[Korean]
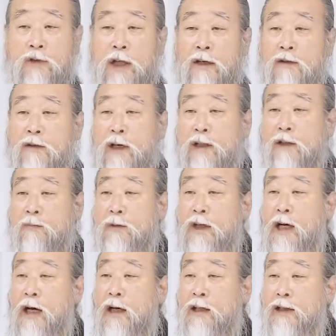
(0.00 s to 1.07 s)
되는 것 같으면
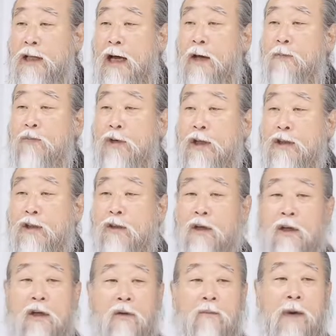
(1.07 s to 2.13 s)
네가 할 일 다
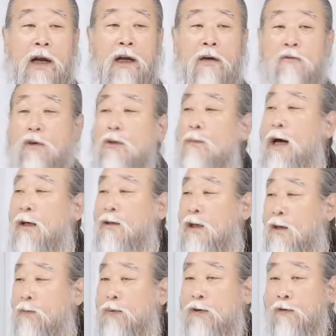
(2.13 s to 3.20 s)
해봐야지 말라고 이 많은
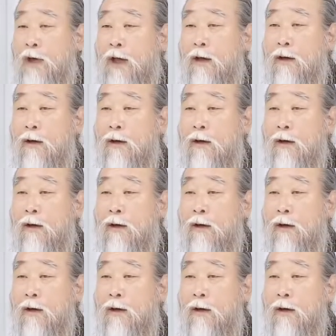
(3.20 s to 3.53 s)
사람 필요해.